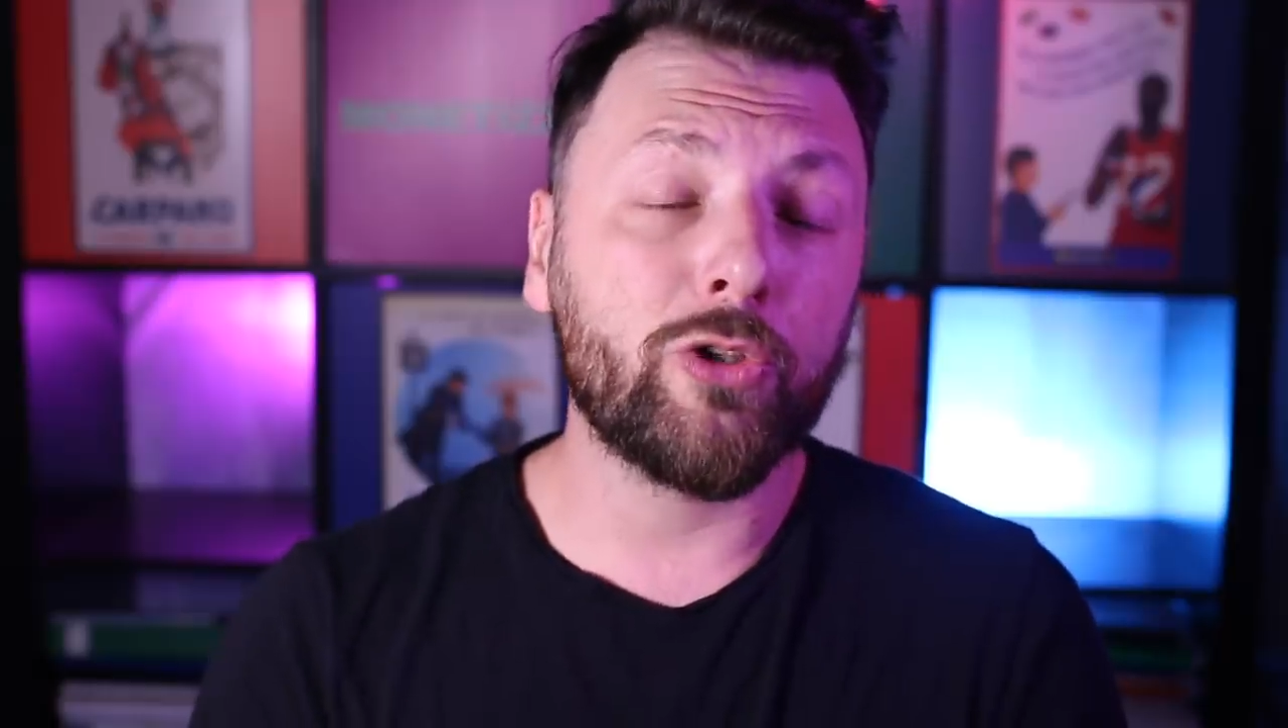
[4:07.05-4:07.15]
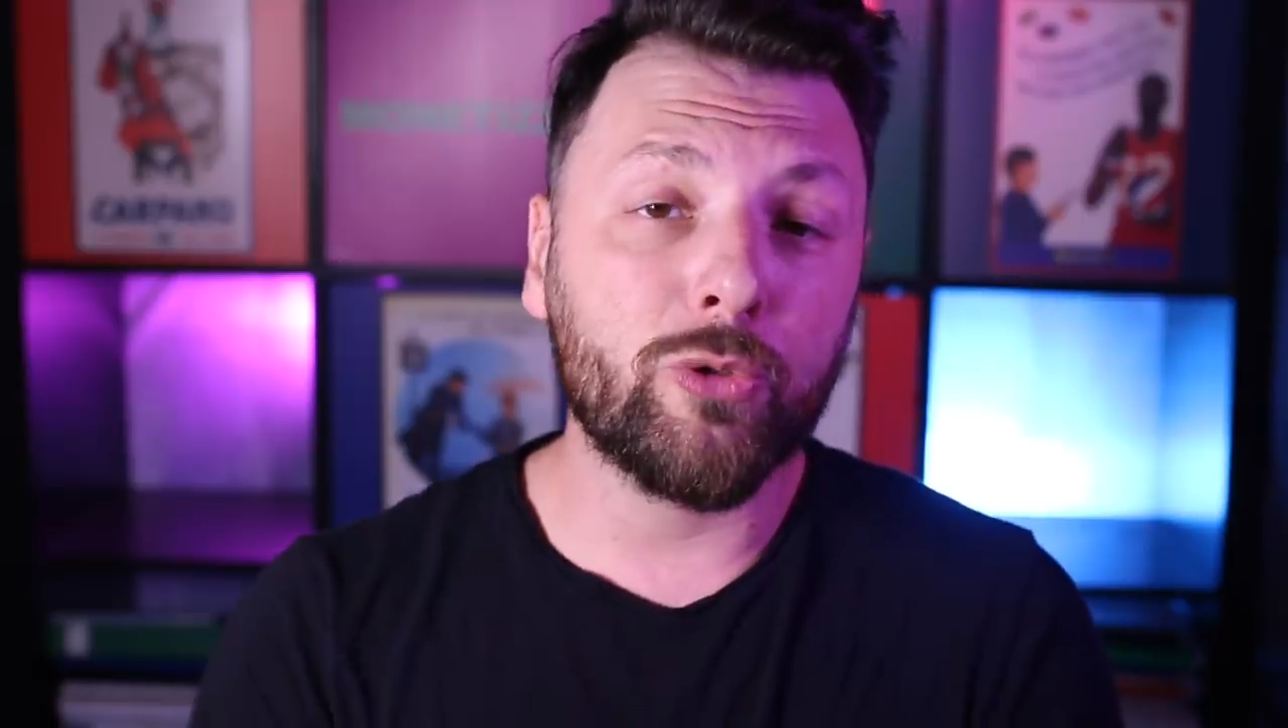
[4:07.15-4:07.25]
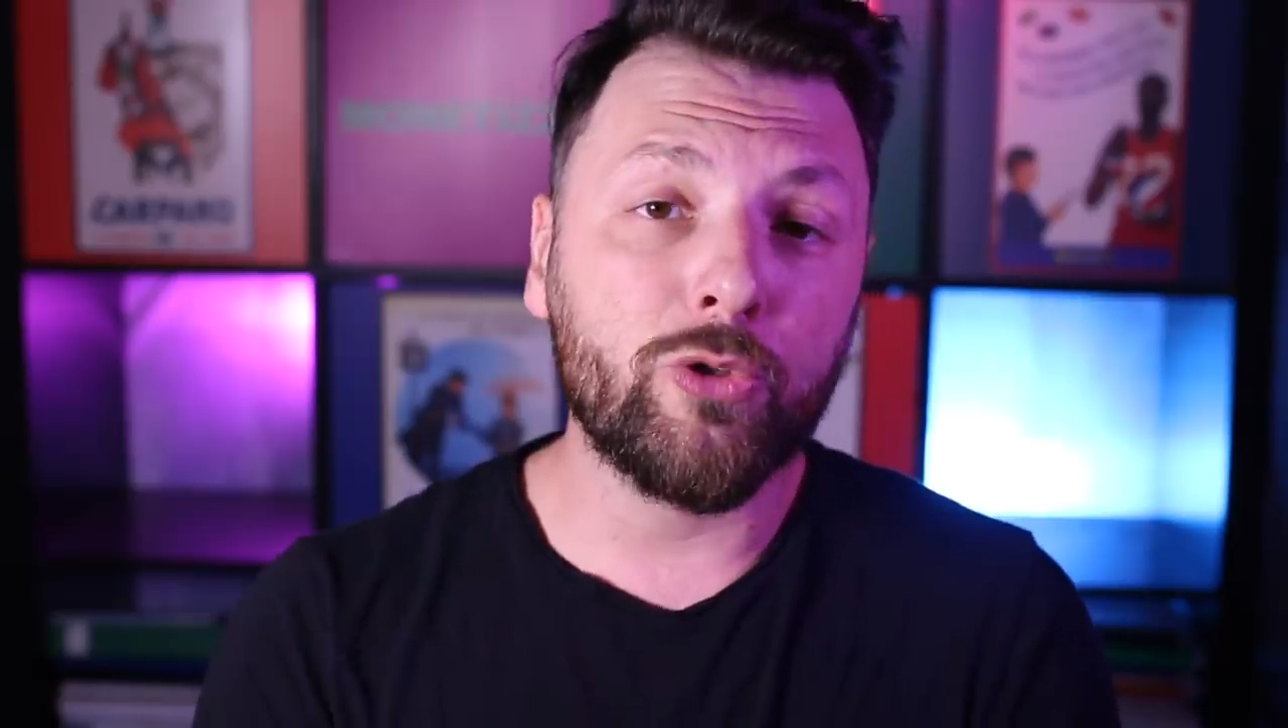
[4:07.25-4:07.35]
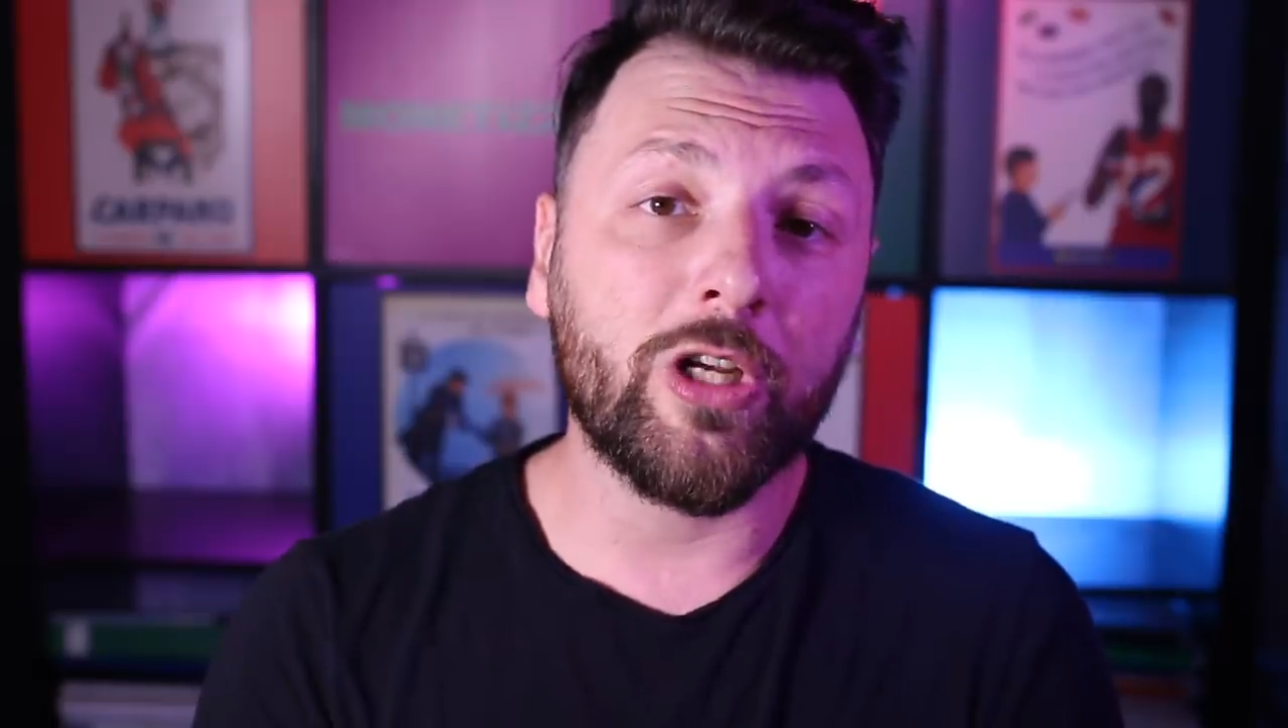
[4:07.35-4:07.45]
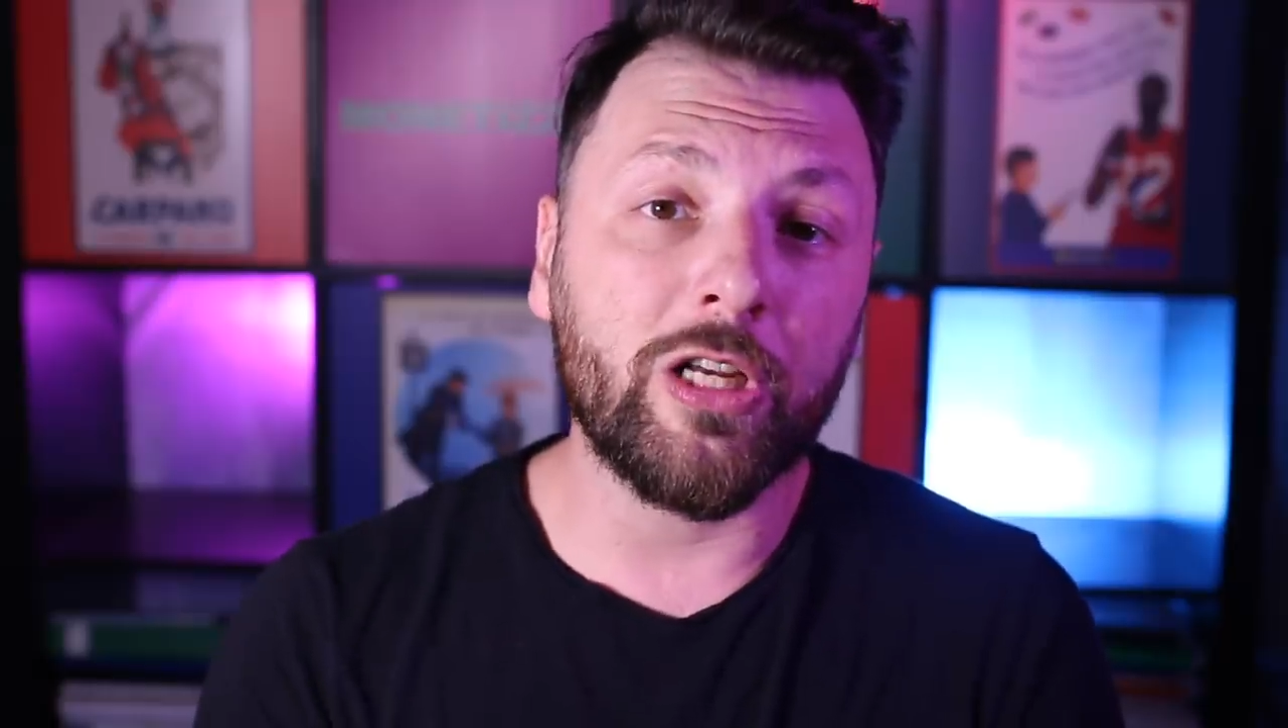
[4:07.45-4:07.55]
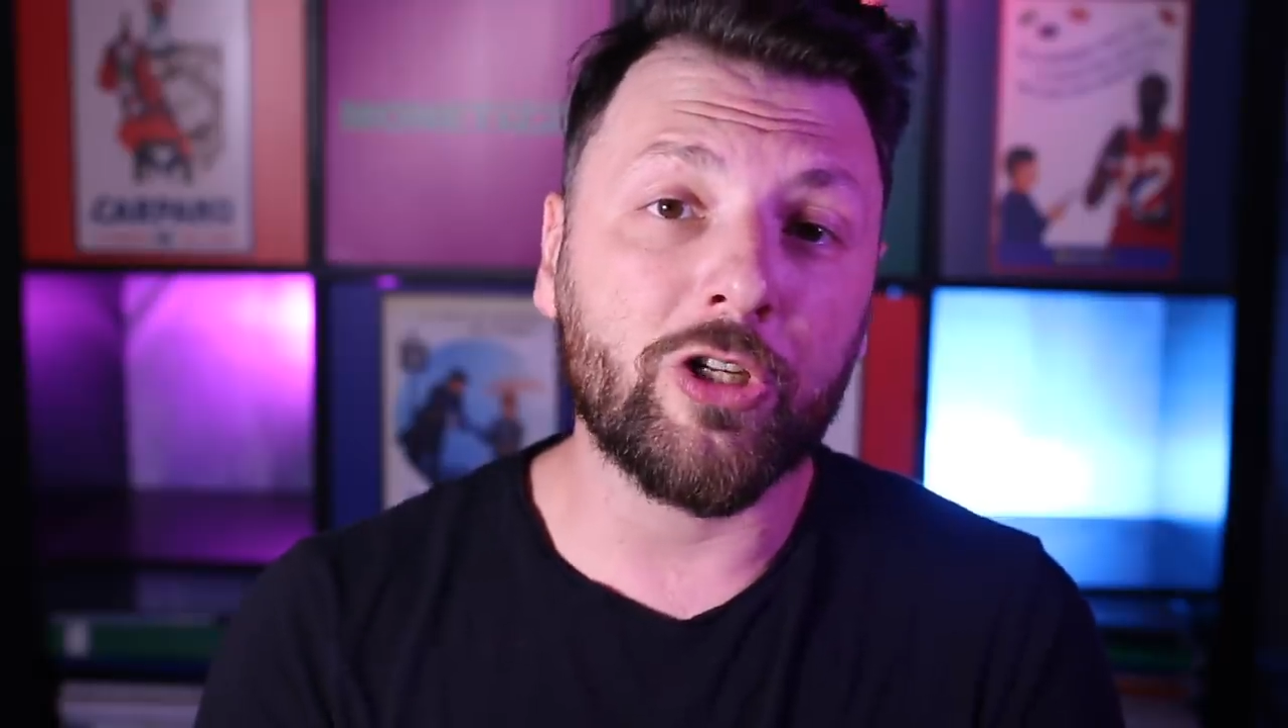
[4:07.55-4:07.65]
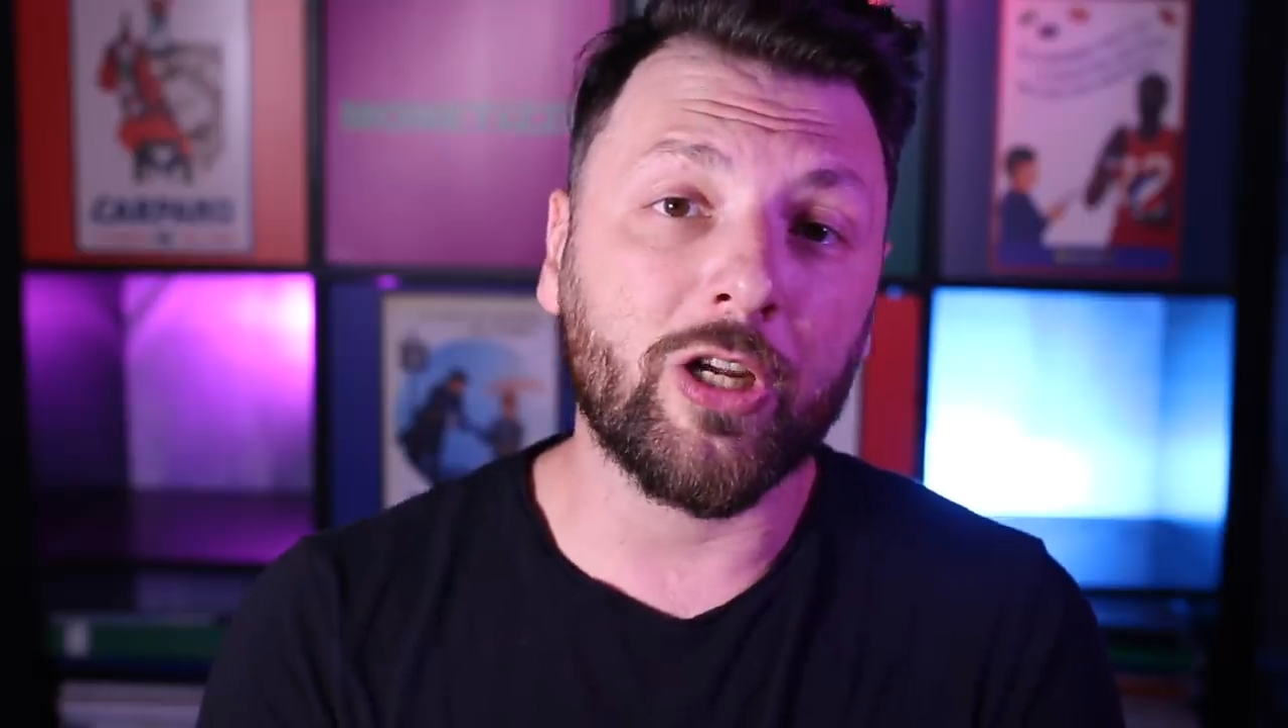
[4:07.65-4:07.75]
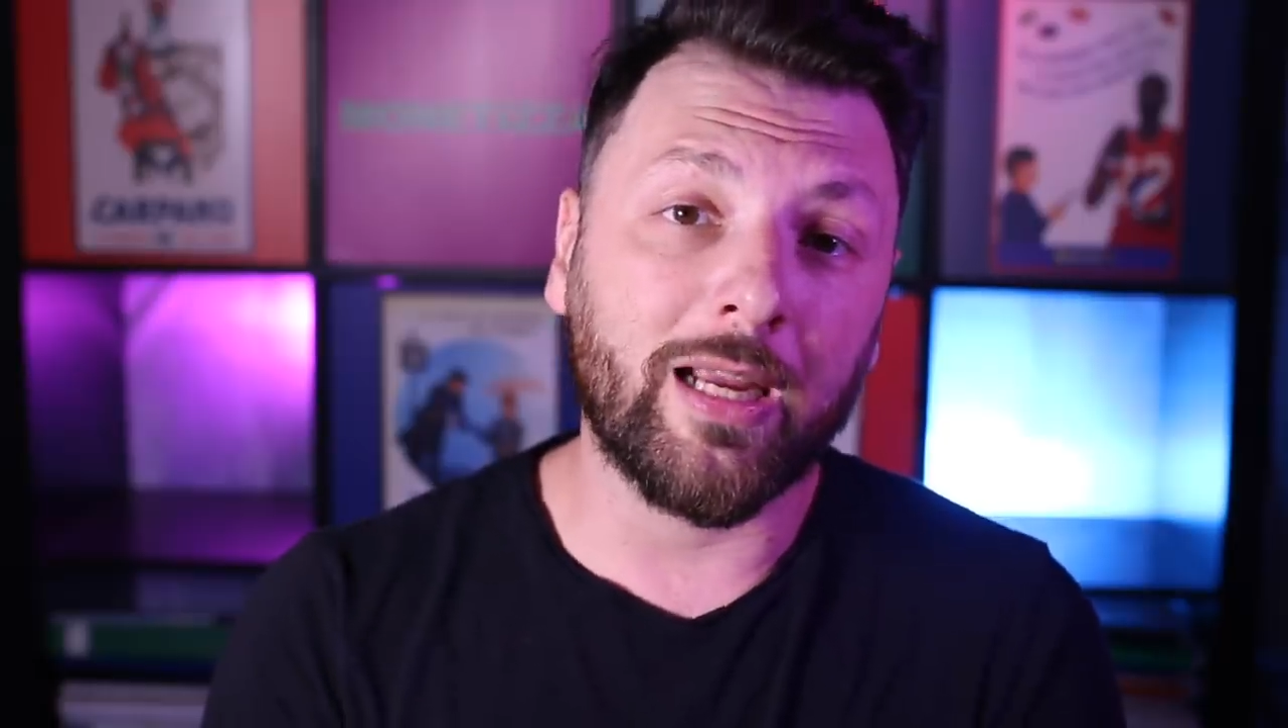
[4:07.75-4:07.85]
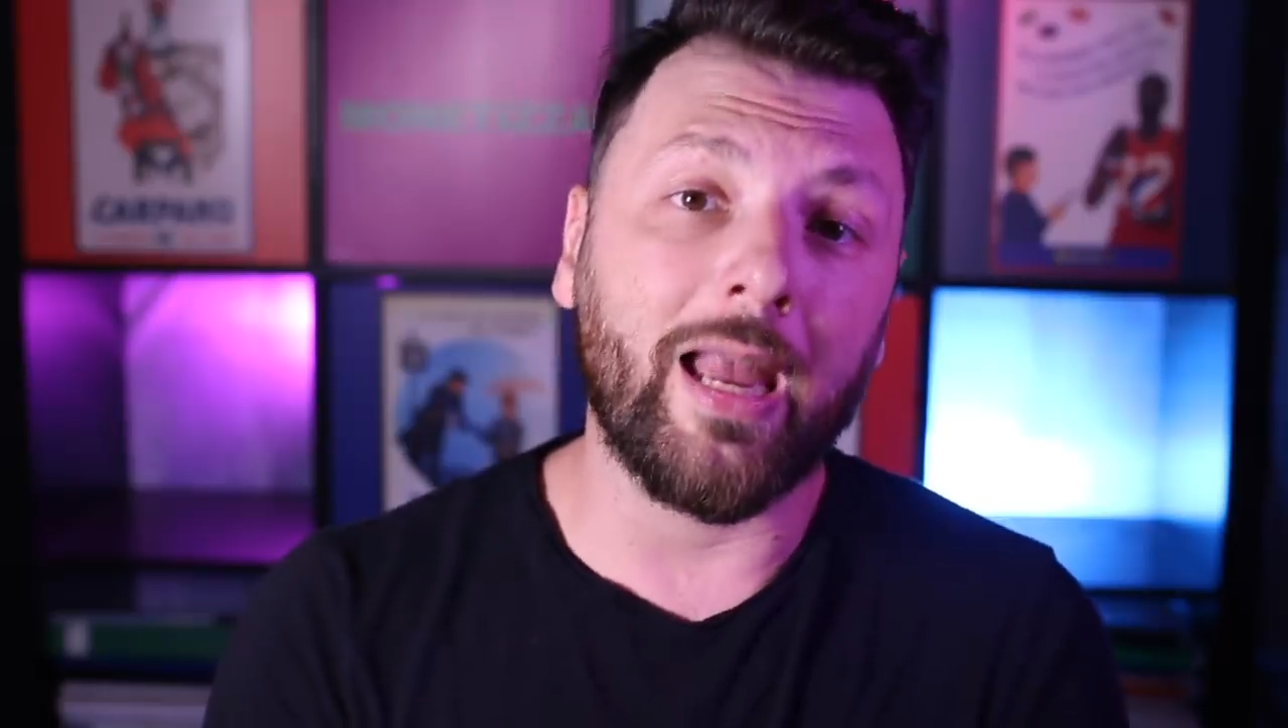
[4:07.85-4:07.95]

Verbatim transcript: ci suggerisce